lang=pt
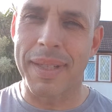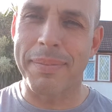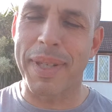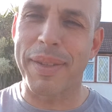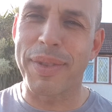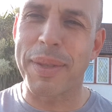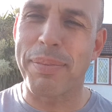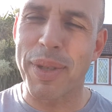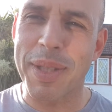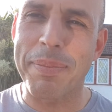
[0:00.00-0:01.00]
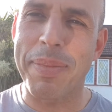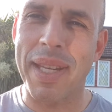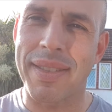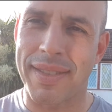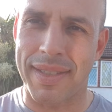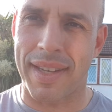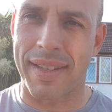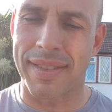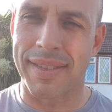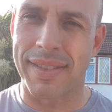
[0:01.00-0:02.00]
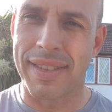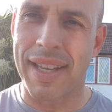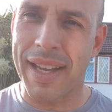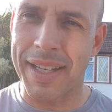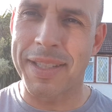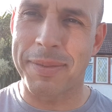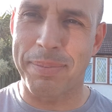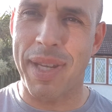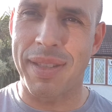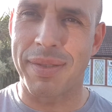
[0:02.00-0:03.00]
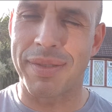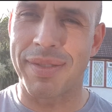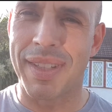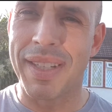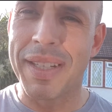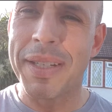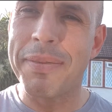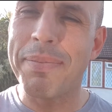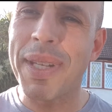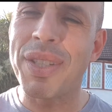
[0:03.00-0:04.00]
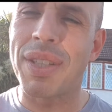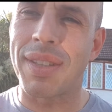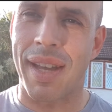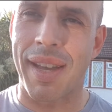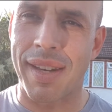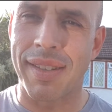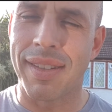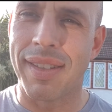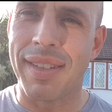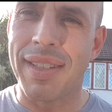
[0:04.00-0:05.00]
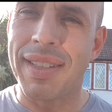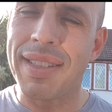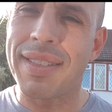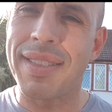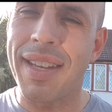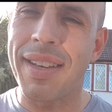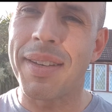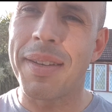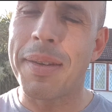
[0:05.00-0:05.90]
para que você possa pensar a respeito e meditar e ser